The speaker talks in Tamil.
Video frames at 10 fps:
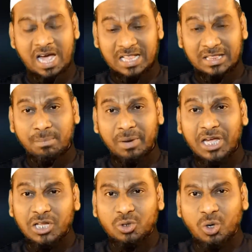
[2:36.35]
அந்த
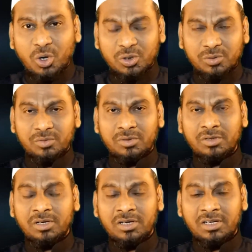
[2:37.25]
பயத்தோடு
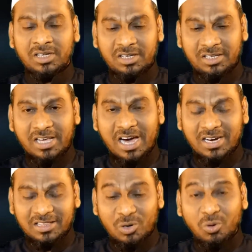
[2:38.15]

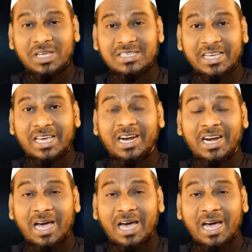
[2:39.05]
யார் தன்னுடைய செயல்களை